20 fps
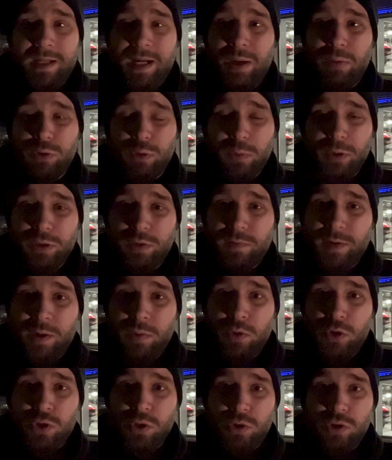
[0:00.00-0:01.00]
Auto
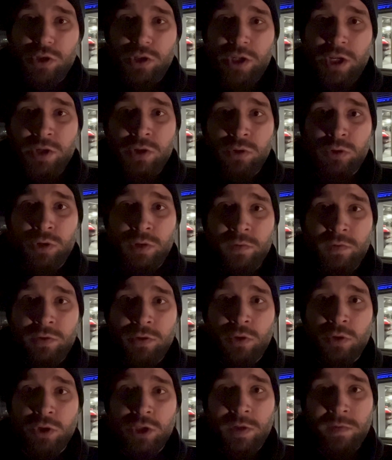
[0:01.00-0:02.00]
ładowało się od 10
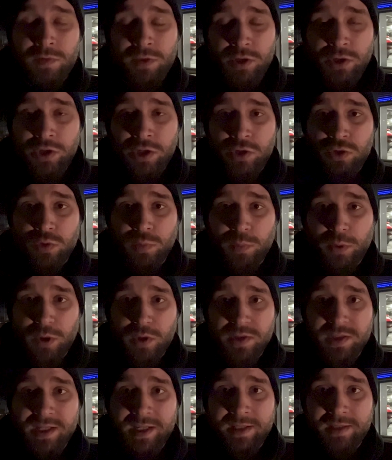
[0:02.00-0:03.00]
do
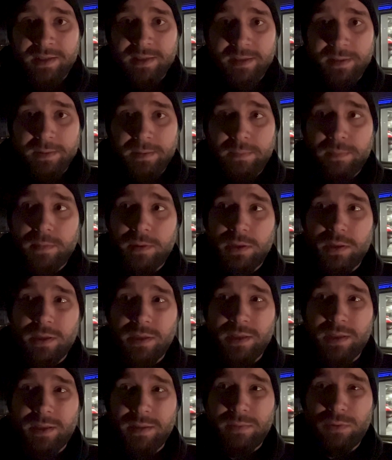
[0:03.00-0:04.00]
90%
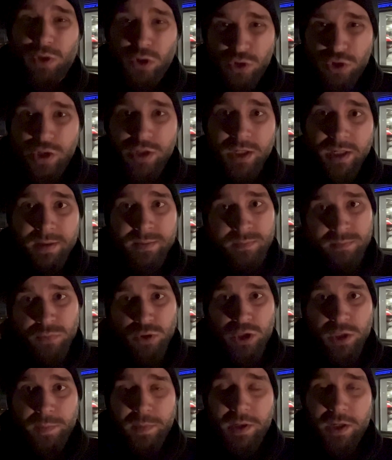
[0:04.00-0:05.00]
godzinę.
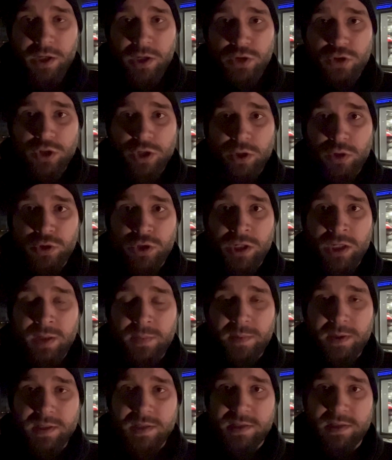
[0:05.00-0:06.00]
Można powiedzieć, że
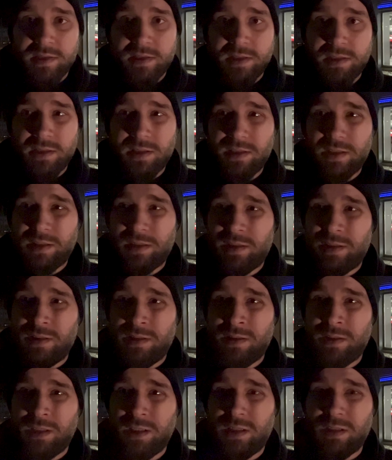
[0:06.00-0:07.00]
godzinę bez
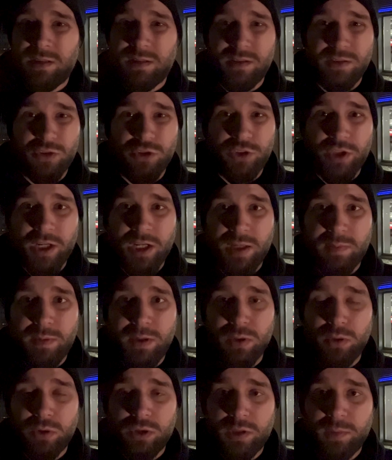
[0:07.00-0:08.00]
4
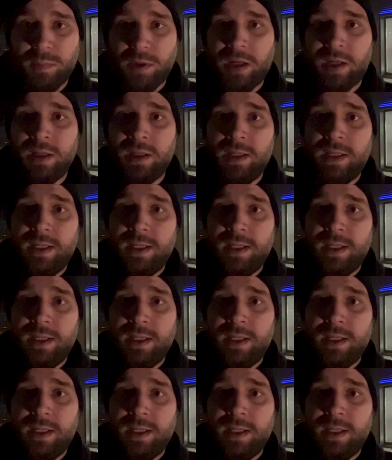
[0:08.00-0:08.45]
minut chyba